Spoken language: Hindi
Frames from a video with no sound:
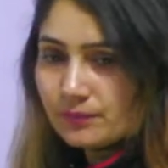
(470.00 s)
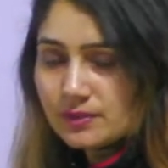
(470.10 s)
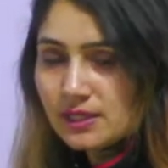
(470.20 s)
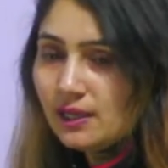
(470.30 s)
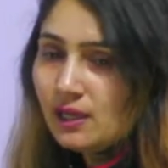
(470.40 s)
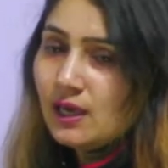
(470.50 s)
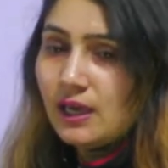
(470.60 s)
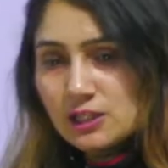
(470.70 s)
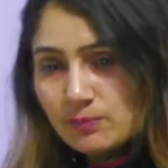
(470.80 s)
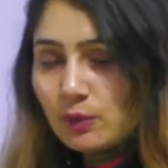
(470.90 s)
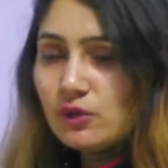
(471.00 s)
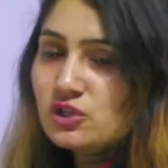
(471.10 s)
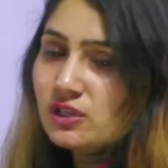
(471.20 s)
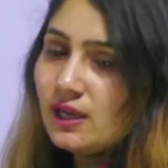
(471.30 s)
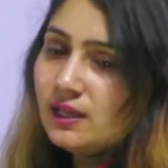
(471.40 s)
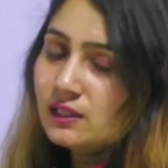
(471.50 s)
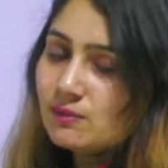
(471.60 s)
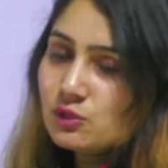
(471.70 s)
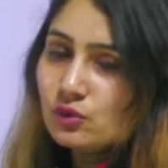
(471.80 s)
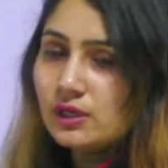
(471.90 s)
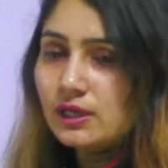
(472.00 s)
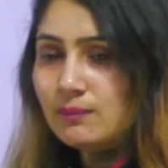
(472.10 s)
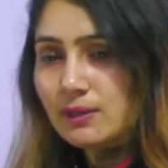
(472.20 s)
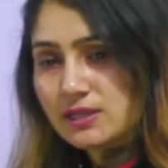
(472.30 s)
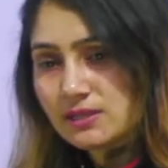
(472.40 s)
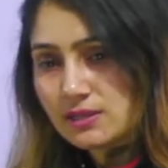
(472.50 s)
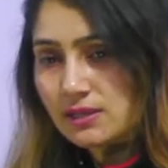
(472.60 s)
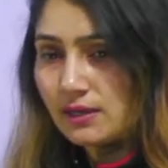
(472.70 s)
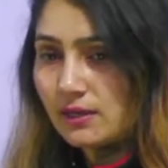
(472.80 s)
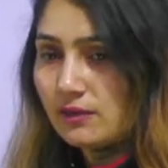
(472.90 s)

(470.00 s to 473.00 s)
ठीक है इस पे क्वेश्चन आएगा तब इसको डिटेल में डिस्कस करेंगे